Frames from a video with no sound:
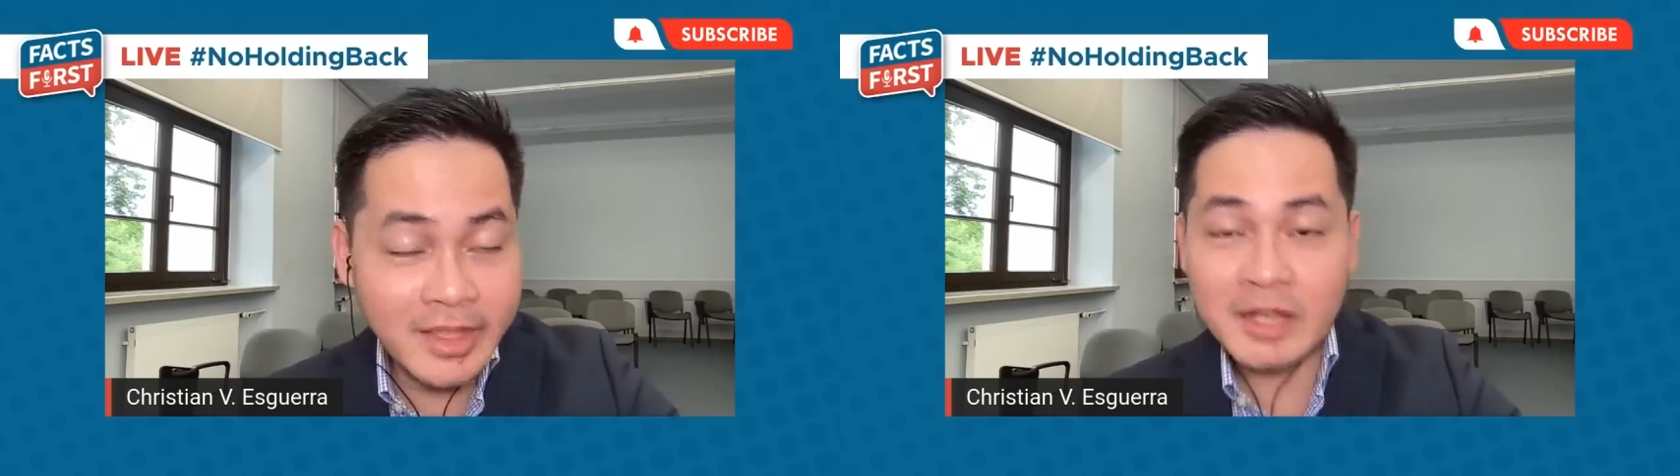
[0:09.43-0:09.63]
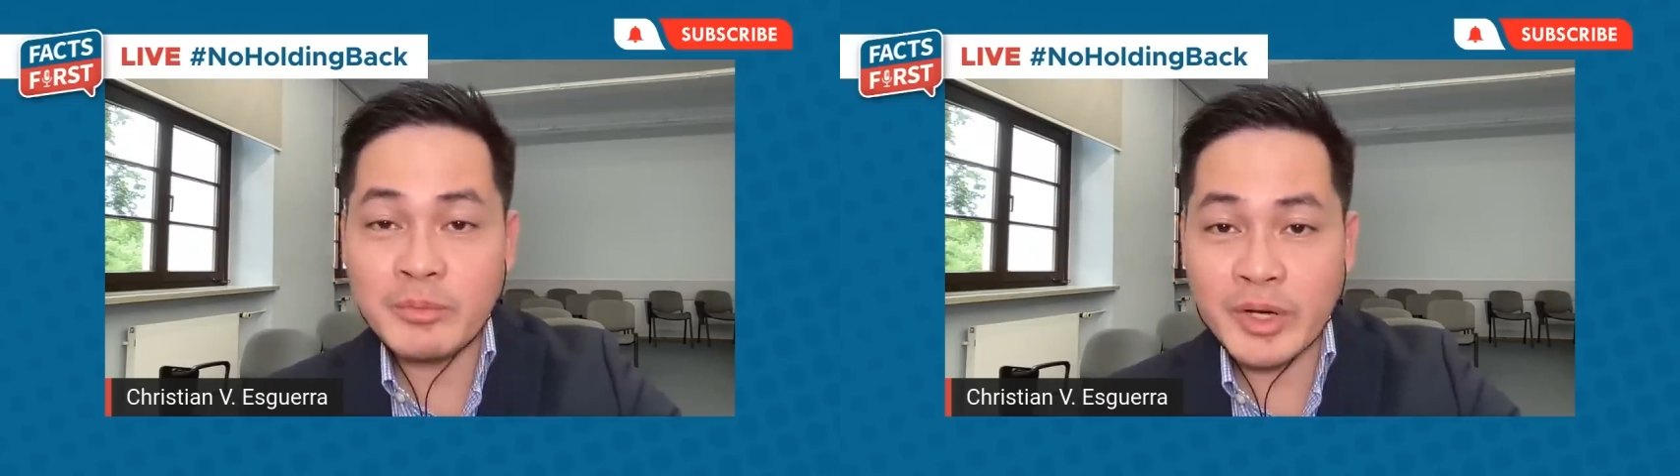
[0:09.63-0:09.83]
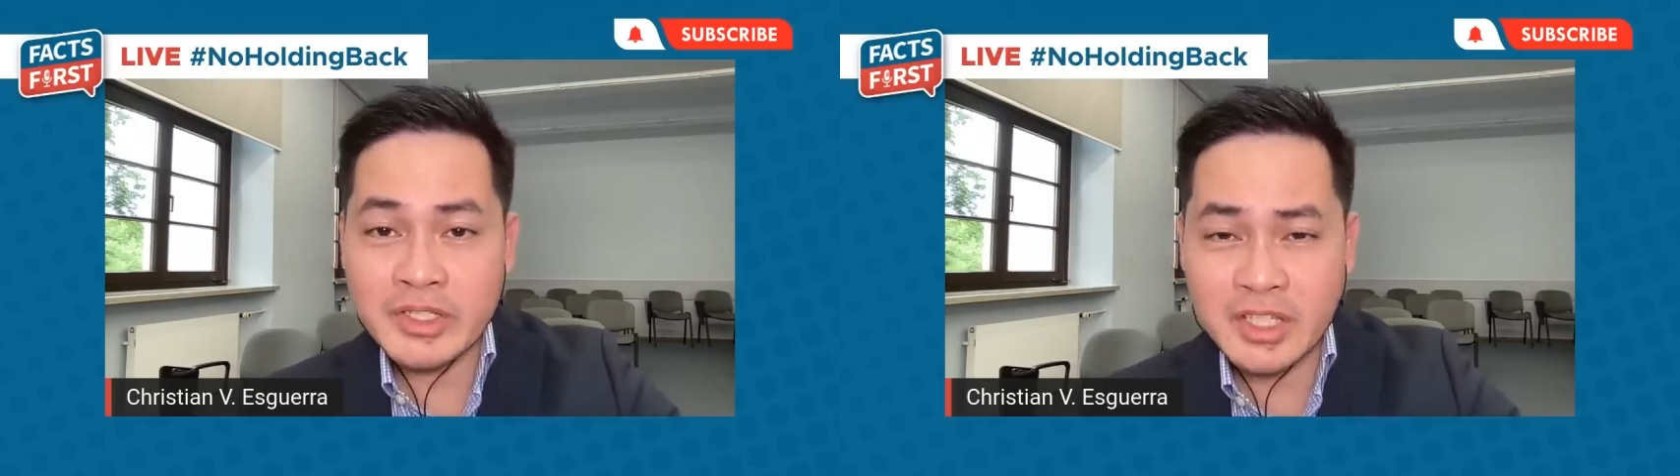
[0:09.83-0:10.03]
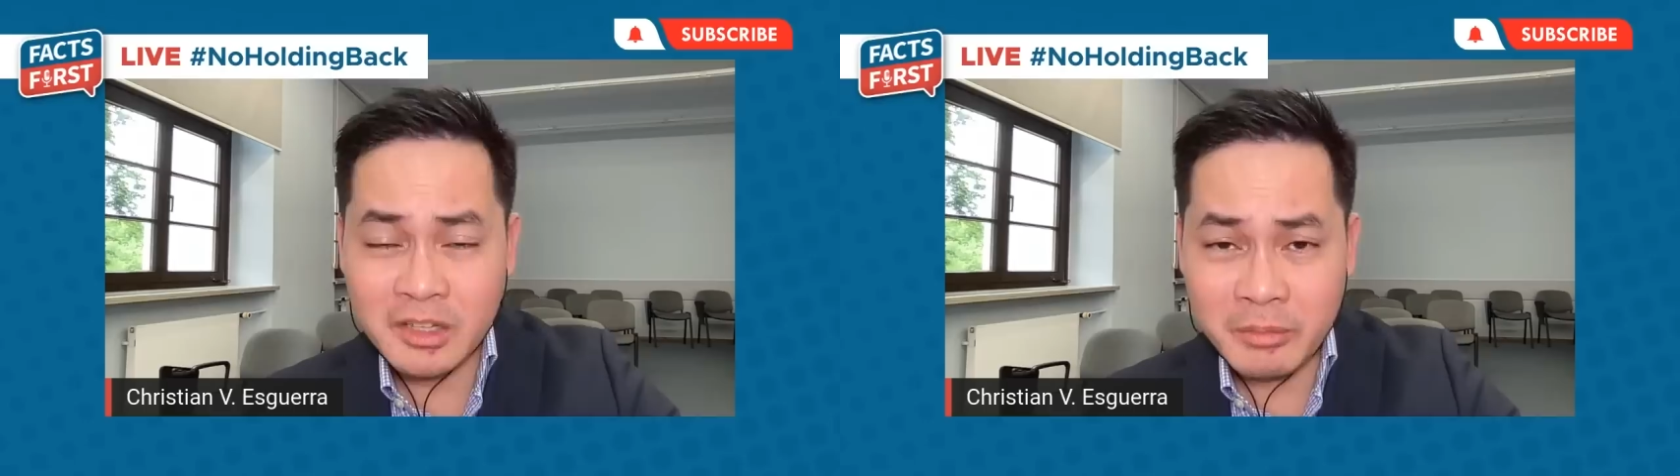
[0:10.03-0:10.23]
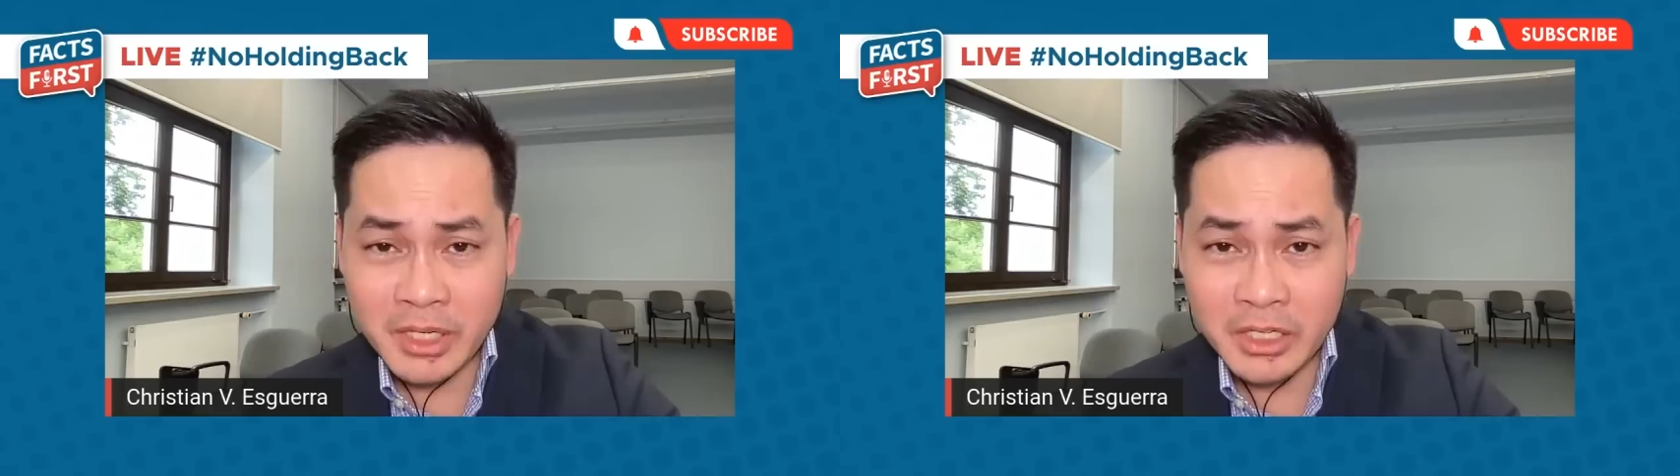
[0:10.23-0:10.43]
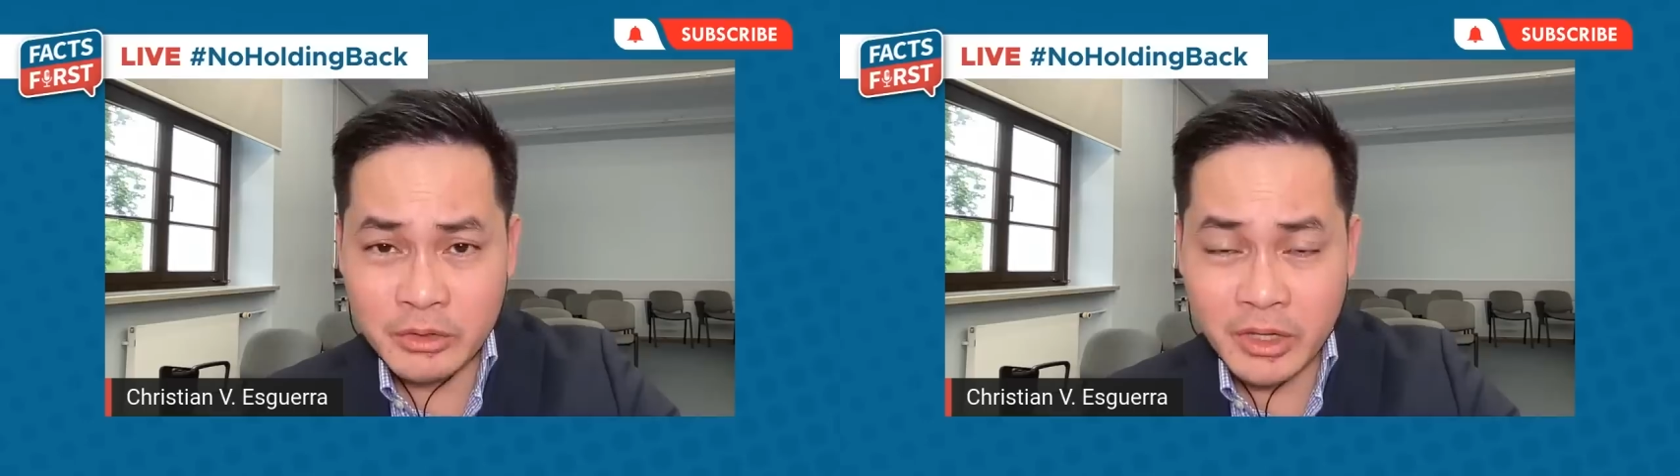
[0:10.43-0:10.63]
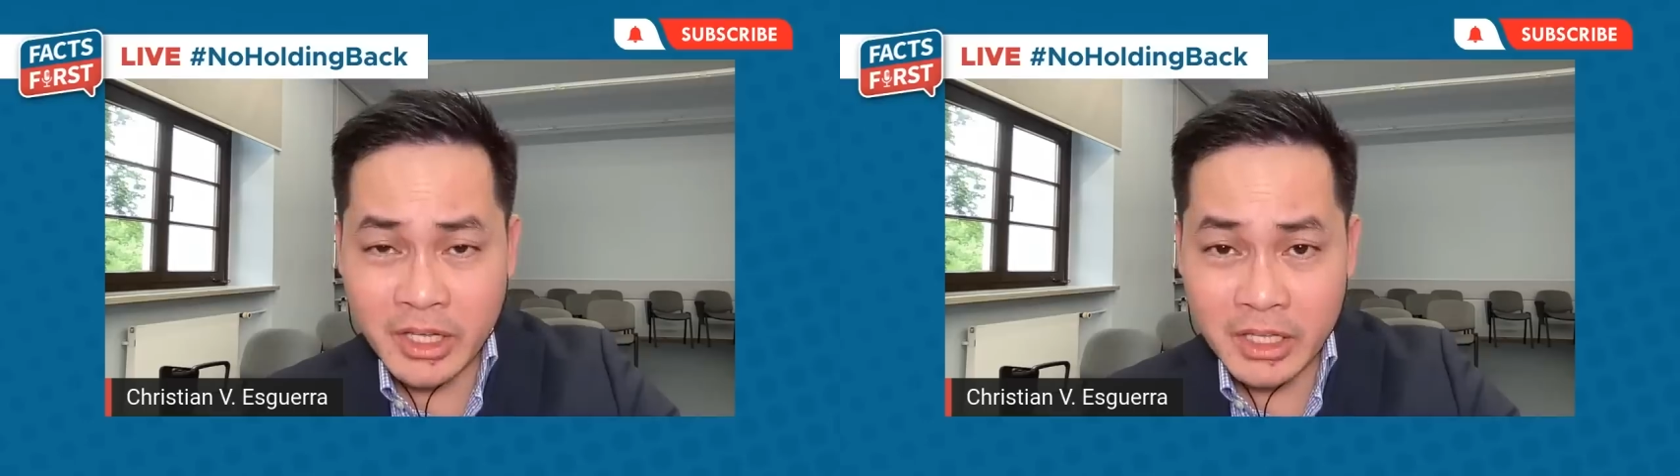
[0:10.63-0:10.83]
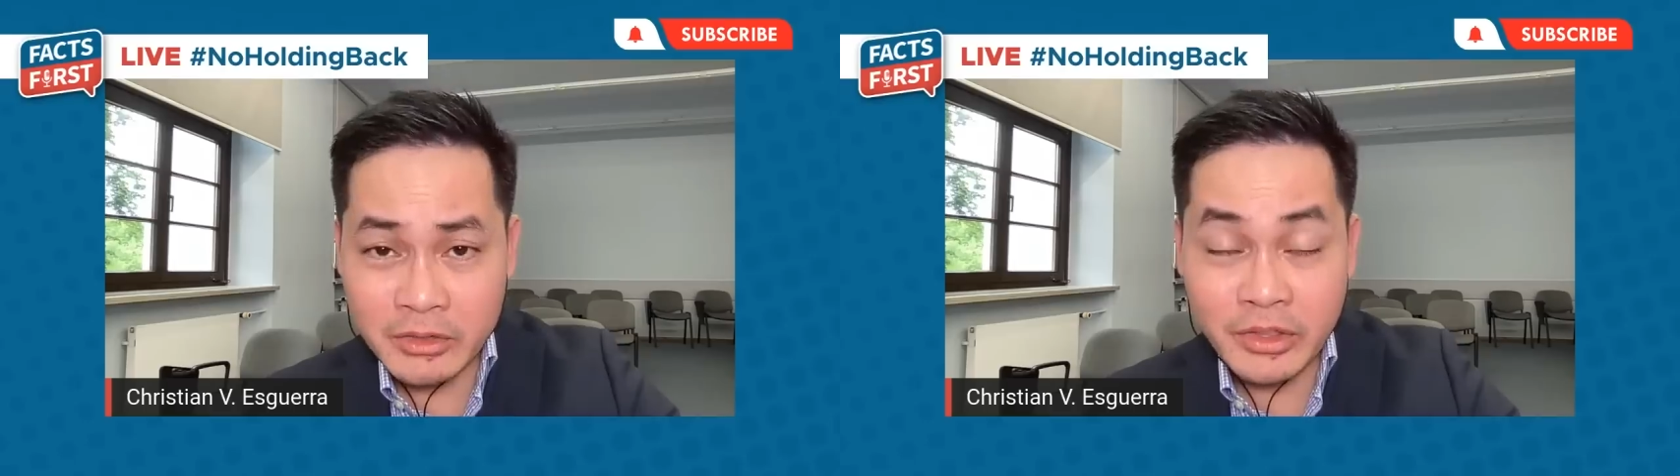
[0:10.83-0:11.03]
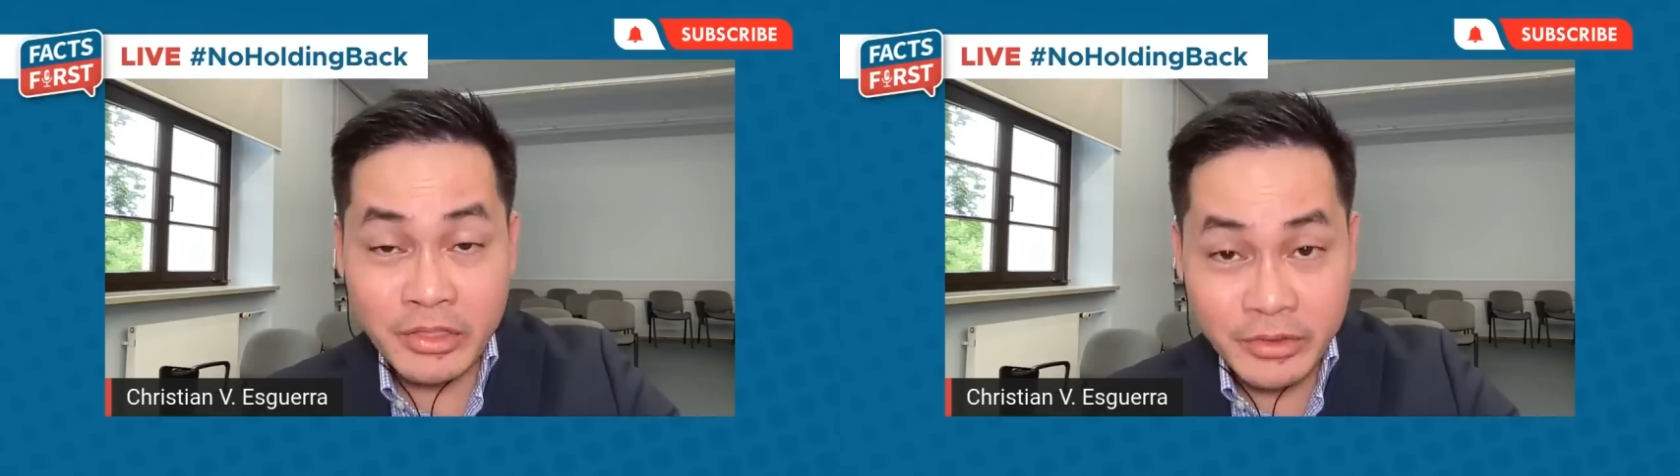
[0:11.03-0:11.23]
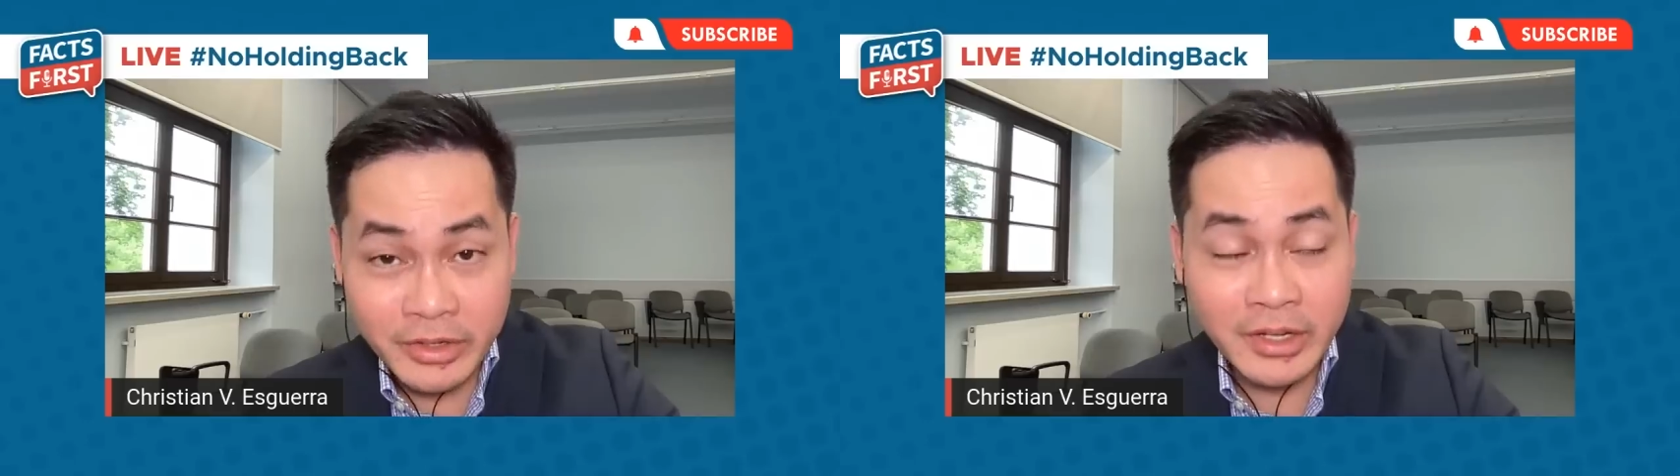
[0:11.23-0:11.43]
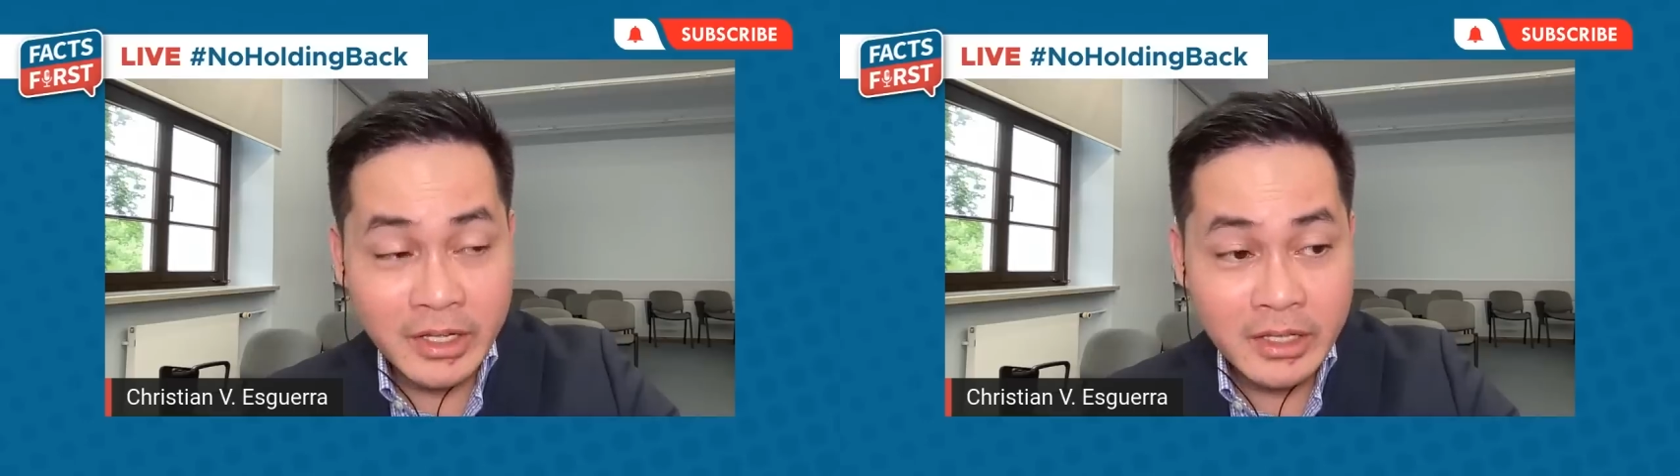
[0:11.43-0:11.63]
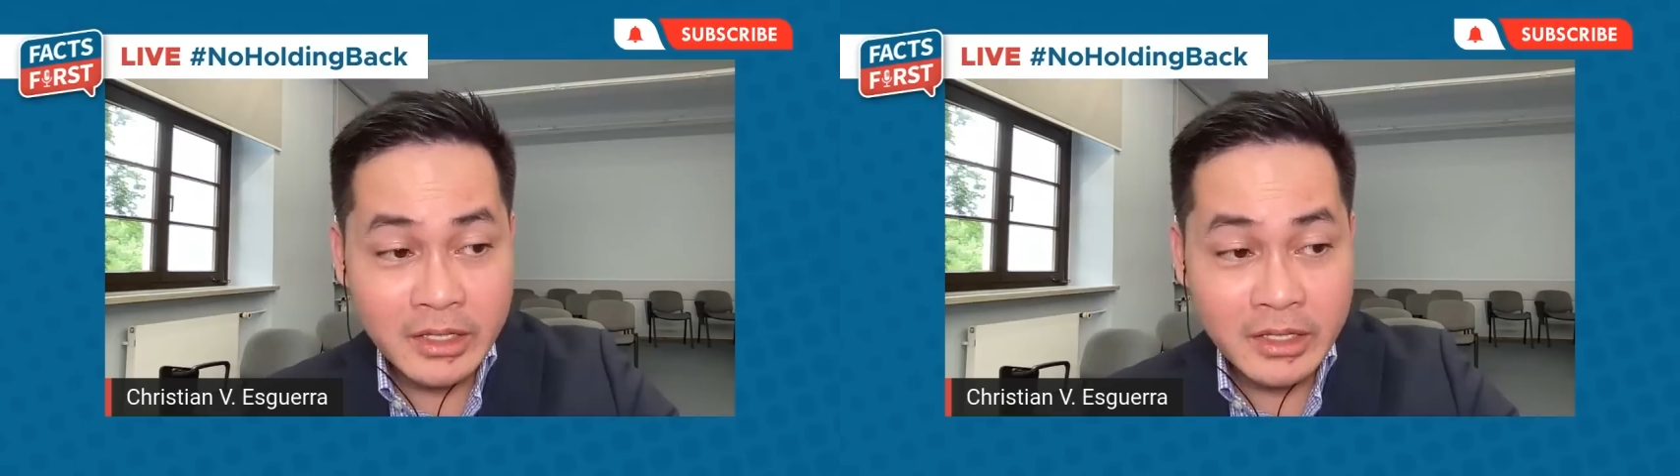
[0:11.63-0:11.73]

then President Benigno Aquino III.